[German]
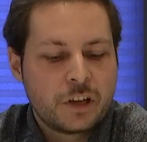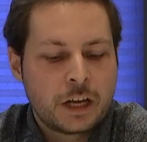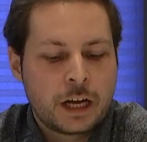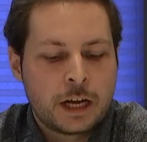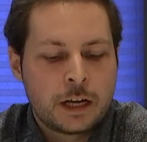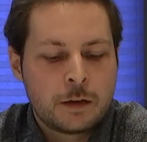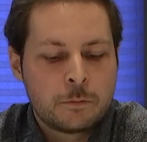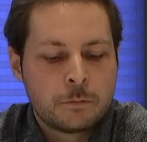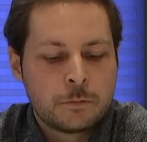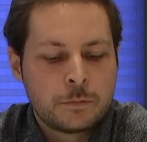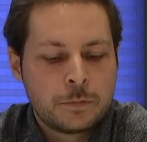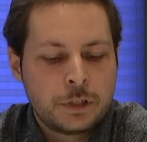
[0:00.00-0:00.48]
Wir
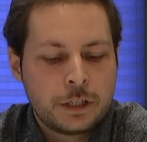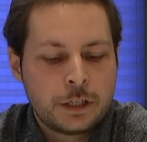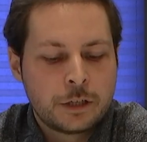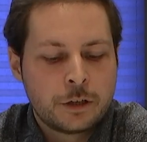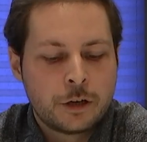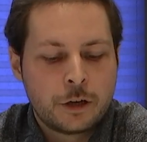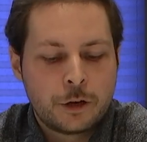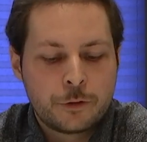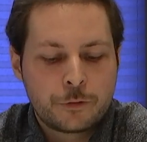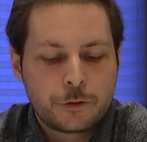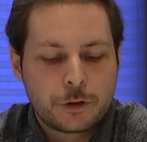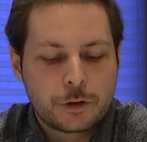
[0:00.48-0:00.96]
haben
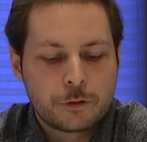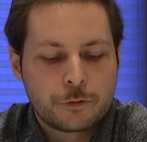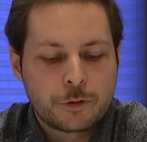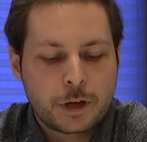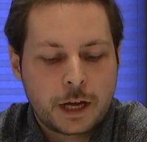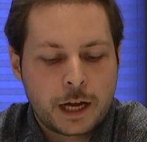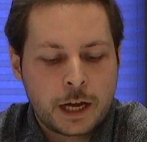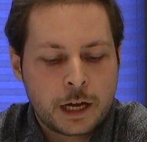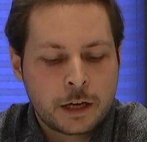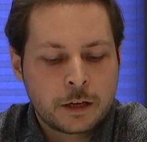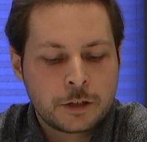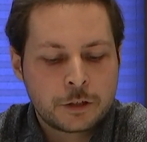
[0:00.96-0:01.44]
ihr öfter
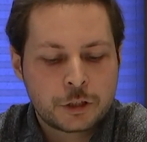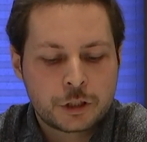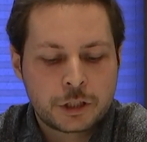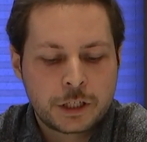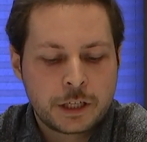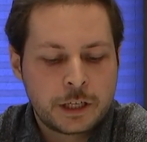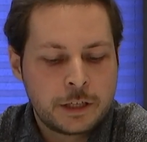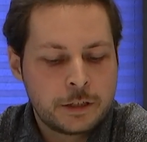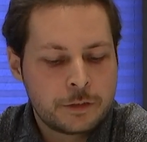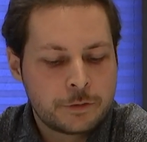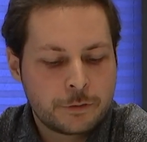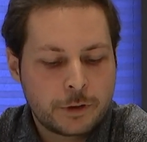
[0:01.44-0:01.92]
Fragen
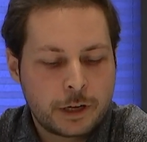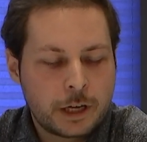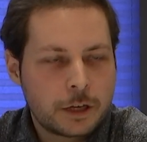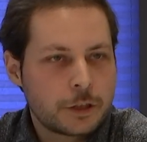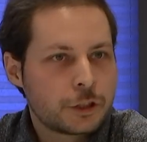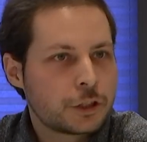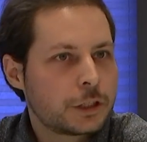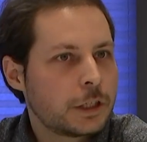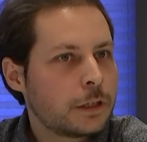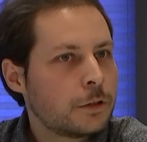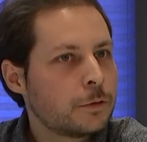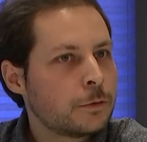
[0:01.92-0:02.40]
gestellt,
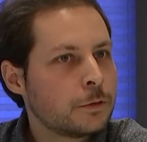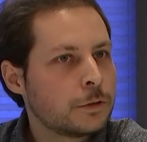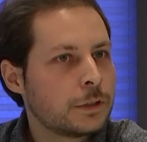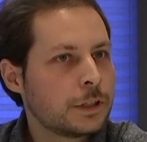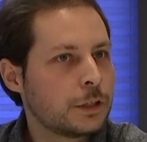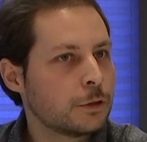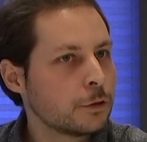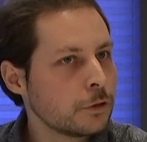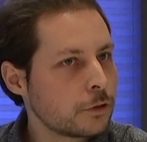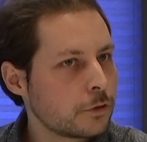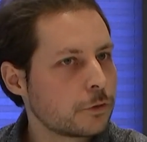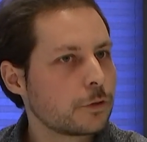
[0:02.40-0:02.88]
Fragestellungen,
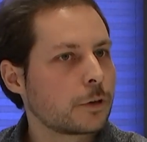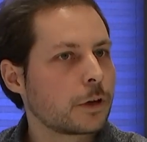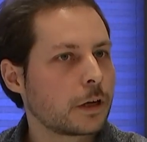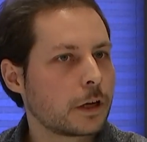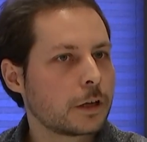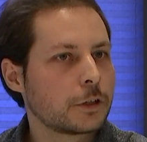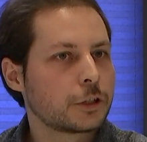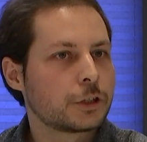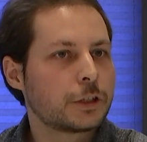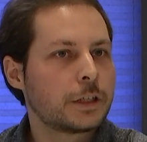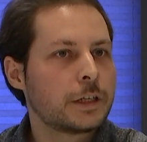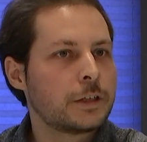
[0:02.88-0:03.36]
die uns
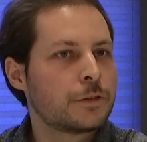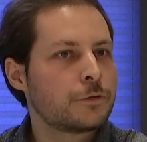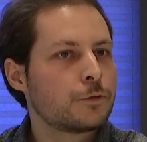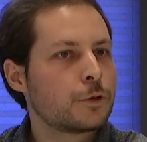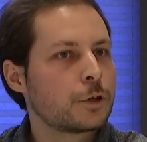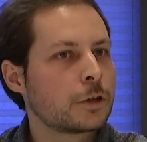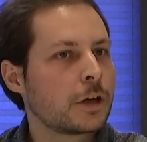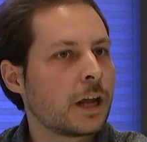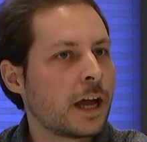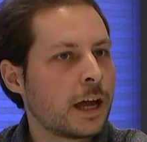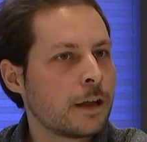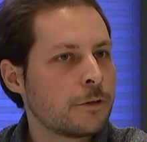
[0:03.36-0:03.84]
sogar gestellt
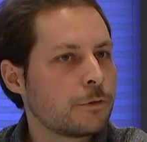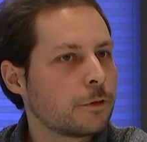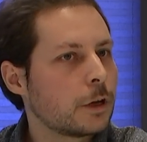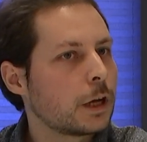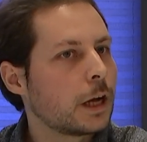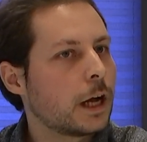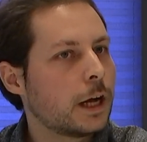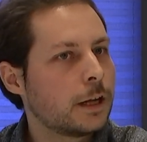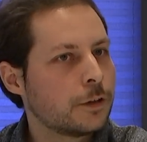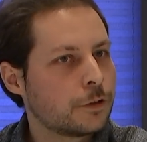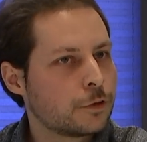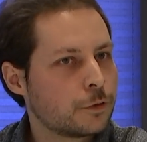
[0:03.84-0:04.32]
wurden,
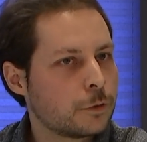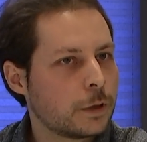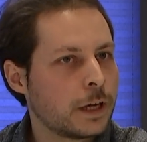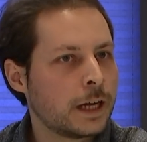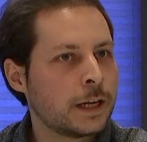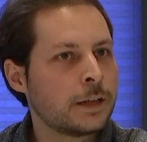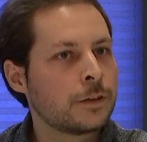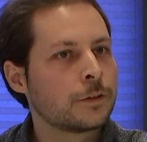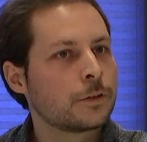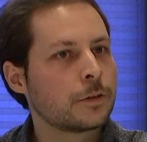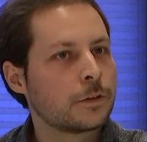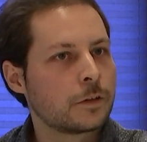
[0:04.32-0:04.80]
einfach eins zu
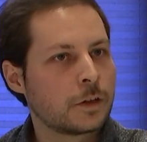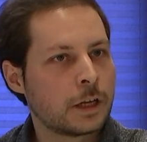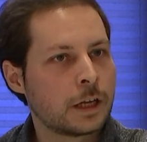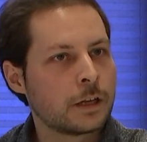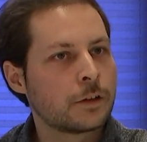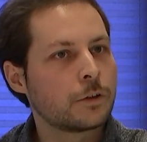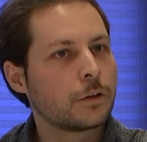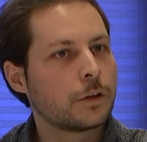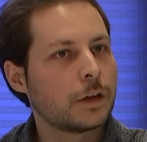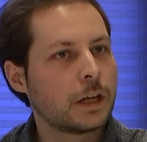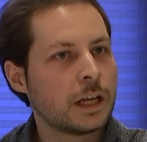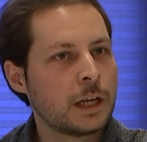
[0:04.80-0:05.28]
eins und sie
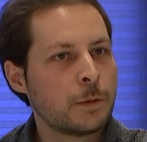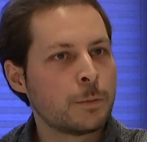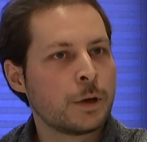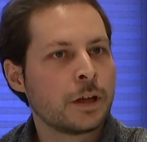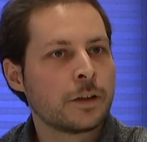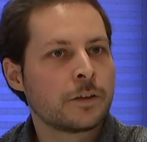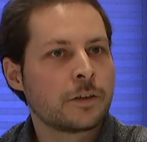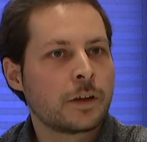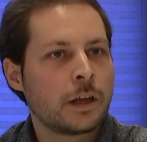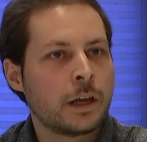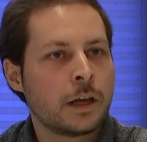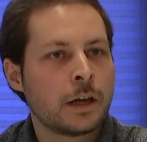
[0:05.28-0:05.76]
hat
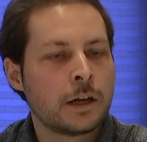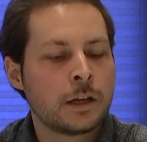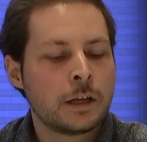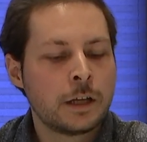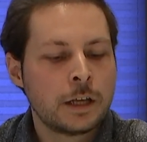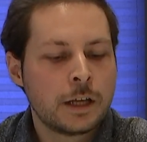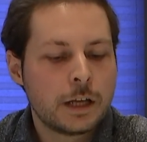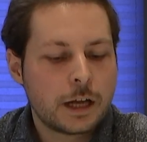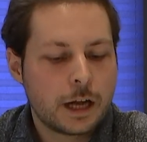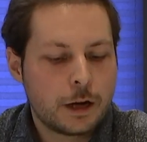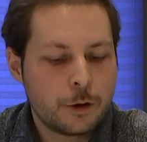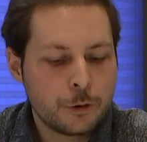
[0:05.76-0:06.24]
immer sehr
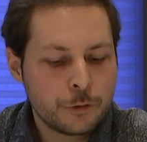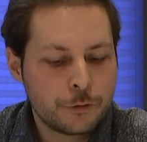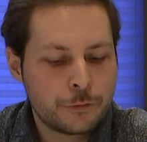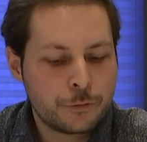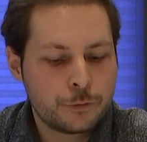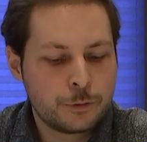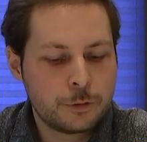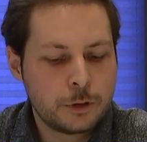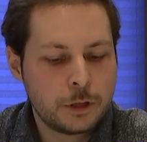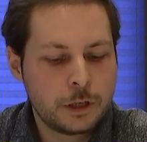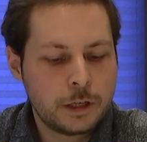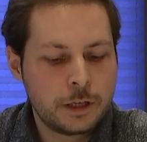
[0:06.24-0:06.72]

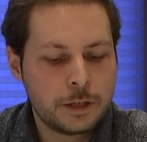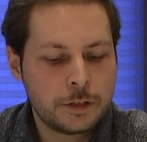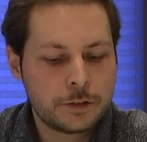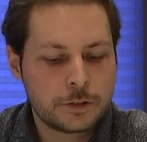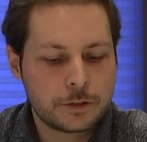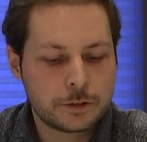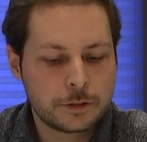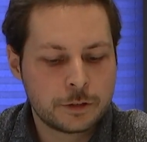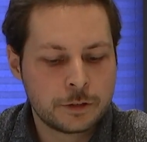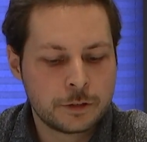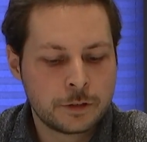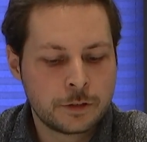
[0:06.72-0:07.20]

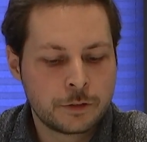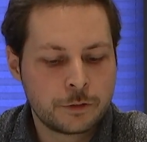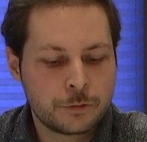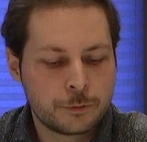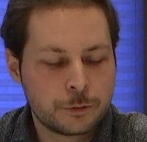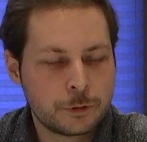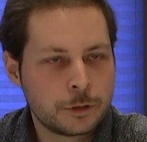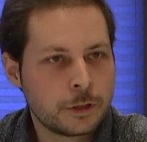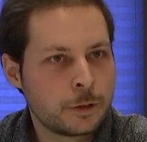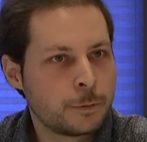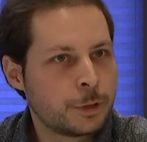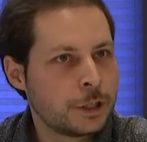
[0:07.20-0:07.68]
ausführlich und
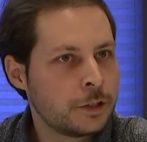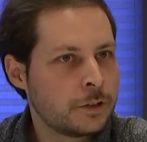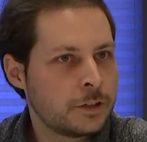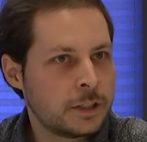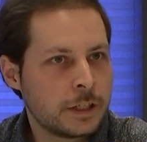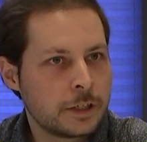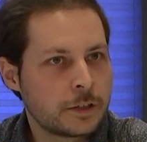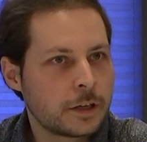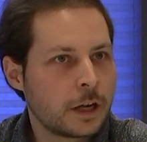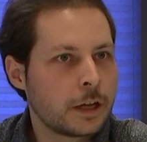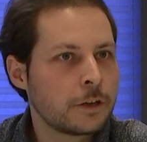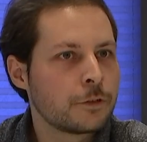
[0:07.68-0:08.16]

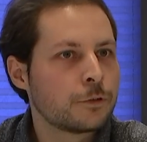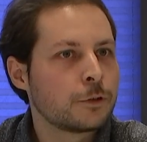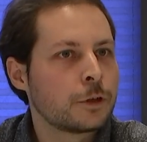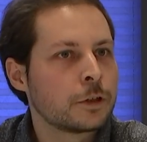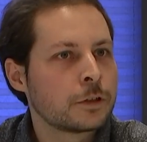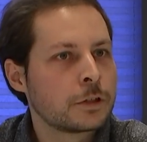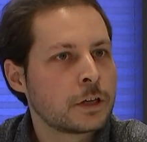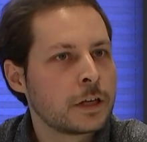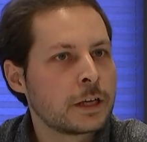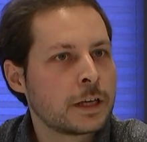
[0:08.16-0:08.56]
fundamentierte Antworten